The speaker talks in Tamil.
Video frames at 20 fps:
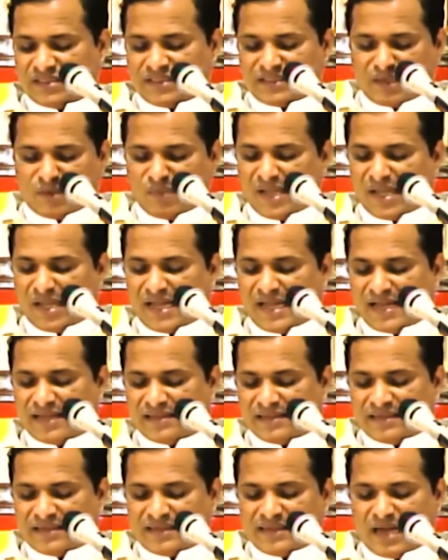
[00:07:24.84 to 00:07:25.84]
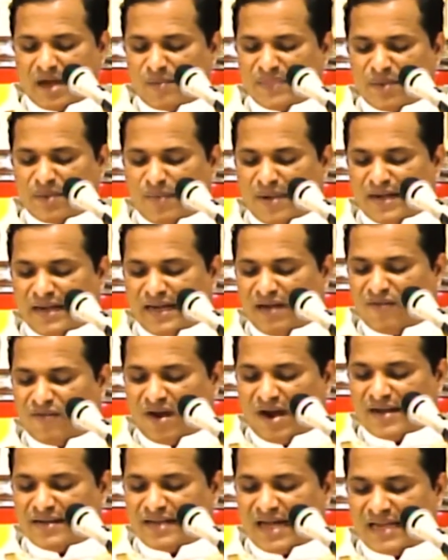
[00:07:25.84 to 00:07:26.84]
நம்முடைய நாம் இந்த மண்ணில்
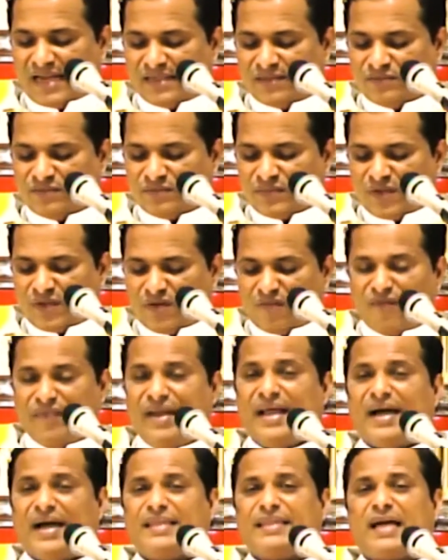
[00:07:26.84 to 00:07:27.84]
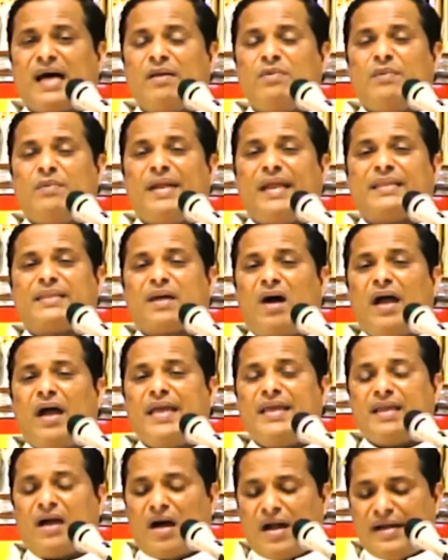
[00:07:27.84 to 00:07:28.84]
வாழ்ந்தாலும் விண்ணகம்தான் நம்முடைய தாய்
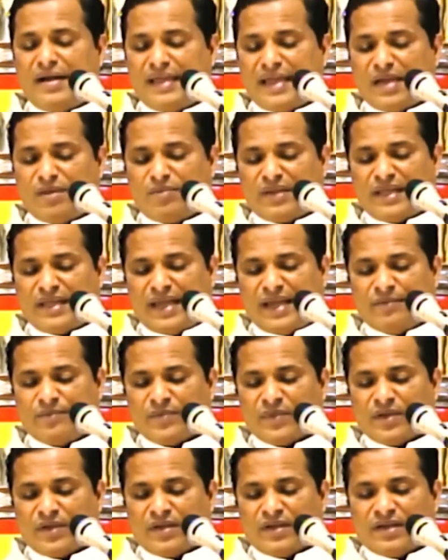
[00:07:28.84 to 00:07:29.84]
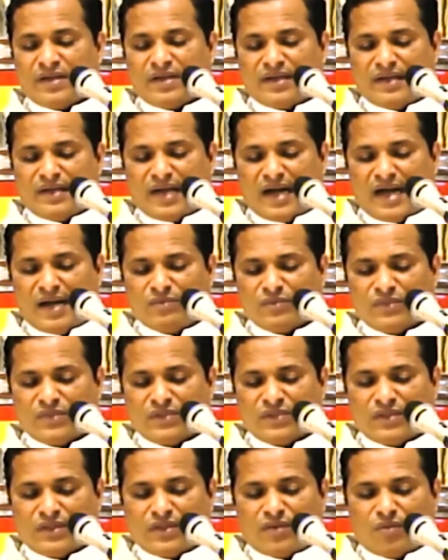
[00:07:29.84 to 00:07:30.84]
நாடு என்பதை நாம்
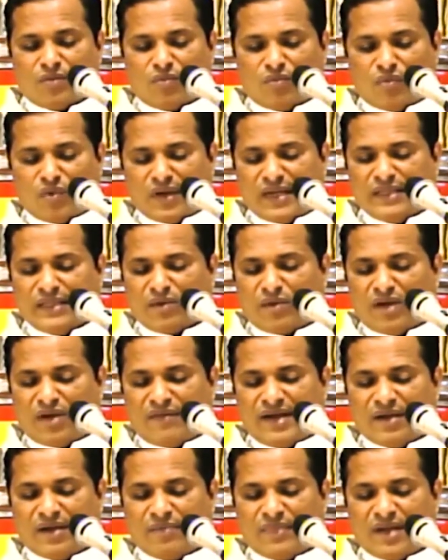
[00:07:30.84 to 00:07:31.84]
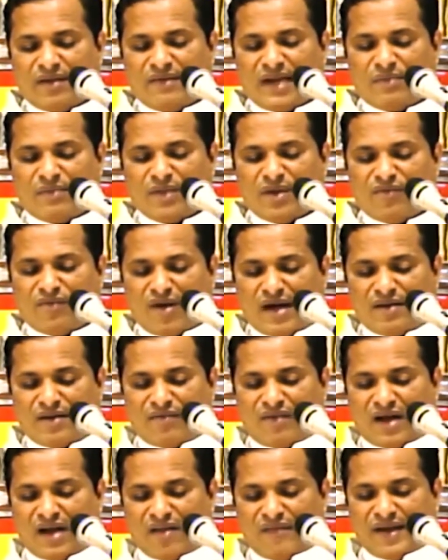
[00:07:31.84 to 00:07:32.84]
உணர்ந்து கொள்ள வேண்டும் எனவே நாம் எவ்வாறு
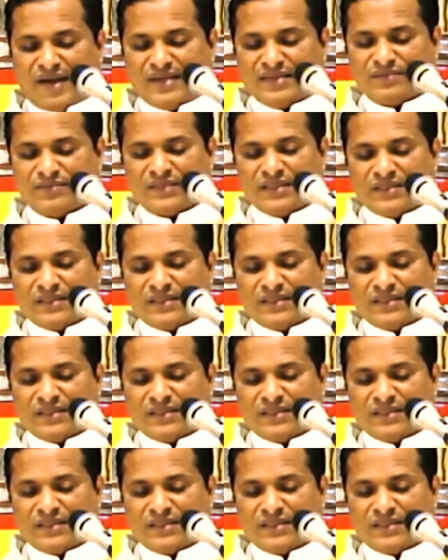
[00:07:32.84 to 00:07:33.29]
வாழ வேண்டும்